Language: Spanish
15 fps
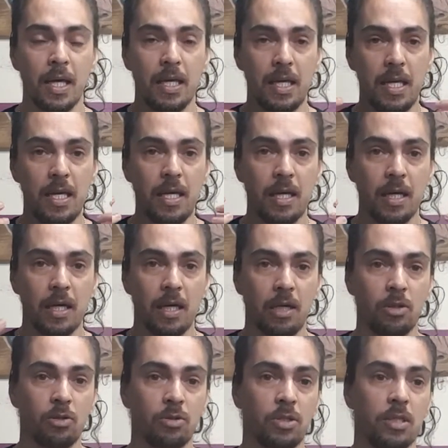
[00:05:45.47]
y
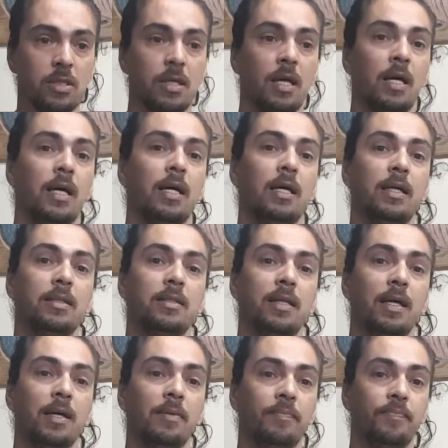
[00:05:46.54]
entonces
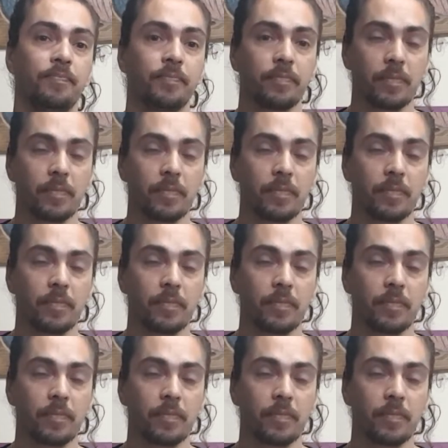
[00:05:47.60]
este,